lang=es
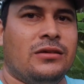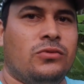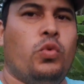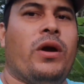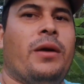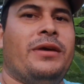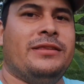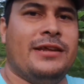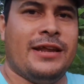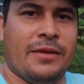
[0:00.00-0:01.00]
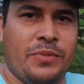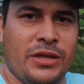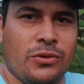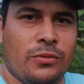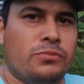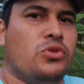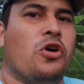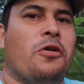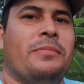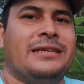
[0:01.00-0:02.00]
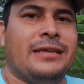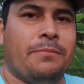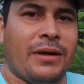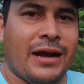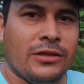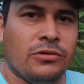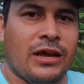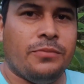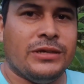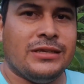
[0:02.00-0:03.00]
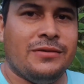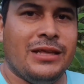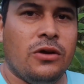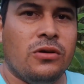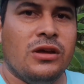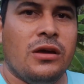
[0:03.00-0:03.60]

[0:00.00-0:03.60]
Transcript: Nuevamente le repito, no me están pagando nada por ese video,